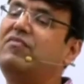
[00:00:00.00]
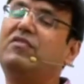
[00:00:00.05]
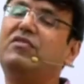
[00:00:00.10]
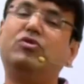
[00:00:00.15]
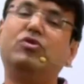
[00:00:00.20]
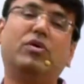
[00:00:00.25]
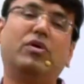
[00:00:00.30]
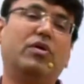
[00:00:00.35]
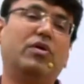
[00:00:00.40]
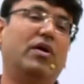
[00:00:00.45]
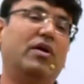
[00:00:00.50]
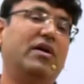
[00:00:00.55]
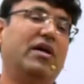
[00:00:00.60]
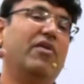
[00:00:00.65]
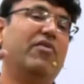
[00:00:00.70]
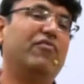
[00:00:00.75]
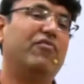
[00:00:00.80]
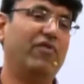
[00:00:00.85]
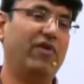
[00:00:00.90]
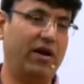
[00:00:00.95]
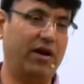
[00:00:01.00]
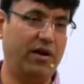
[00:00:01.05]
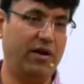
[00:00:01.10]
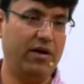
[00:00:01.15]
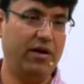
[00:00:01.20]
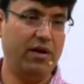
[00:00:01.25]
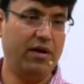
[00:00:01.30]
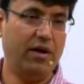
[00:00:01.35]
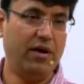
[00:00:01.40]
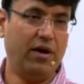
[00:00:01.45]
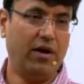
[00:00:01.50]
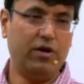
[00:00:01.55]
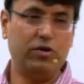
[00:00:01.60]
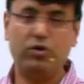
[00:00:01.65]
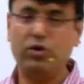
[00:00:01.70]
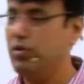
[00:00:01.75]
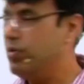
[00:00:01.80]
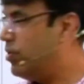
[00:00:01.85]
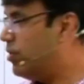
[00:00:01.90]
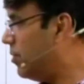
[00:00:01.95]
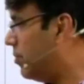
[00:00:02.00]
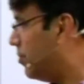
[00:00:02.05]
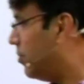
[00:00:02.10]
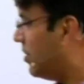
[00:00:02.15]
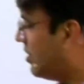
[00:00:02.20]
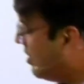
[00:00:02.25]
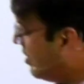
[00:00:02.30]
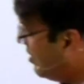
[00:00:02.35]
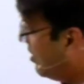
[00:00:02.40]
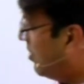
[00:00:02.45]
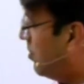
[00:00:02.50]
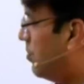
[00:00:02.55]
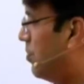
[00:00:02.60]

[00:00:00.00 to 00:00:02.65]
इन विच यू कैन नॉट हैव फन तो बेटा ये